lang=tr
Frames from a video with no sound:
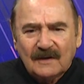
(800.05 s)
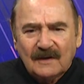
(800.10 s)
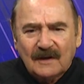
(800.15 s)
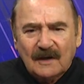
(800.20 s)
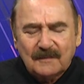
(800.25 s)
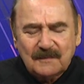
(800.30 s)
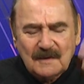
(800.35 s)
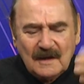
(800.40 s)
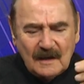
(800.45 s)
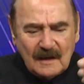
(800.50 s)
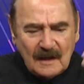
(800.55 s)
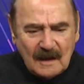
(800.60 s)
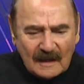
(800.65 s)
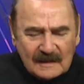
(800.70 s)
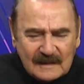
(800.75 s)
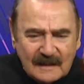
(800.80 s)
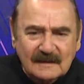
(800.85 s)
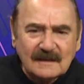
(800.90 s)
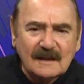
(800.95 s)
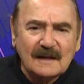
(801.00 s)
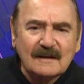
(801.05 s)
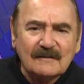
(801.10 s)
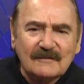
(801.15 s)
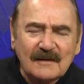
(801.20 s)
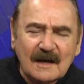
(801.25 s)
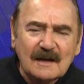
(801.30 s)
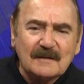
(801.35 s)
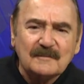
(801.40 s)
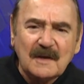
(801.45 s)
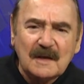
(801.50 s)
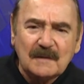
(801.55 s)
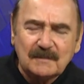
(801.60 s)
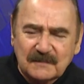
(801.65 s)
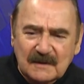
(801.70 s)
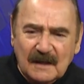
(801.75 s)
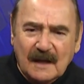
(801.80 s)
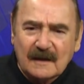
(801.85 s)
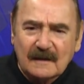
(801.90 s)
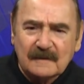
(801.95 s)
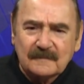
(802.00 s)
ama hak edene vermeyip
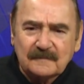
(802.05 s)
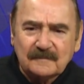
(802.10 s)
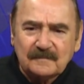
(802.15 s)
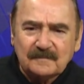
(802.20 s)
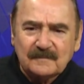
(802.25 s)
de